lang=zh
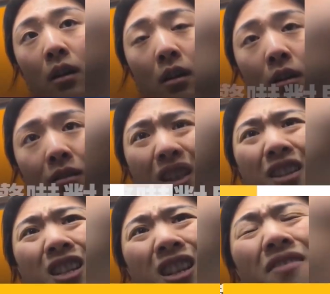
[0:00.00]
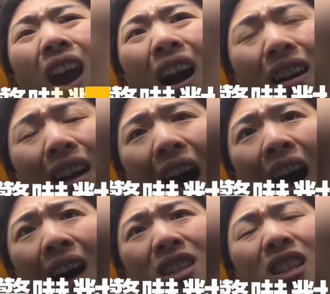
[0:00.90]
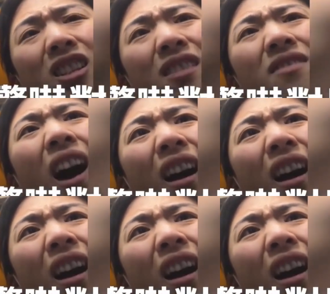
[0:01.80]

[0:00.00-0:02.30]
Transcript: 所以呢，你看基本上都是冲着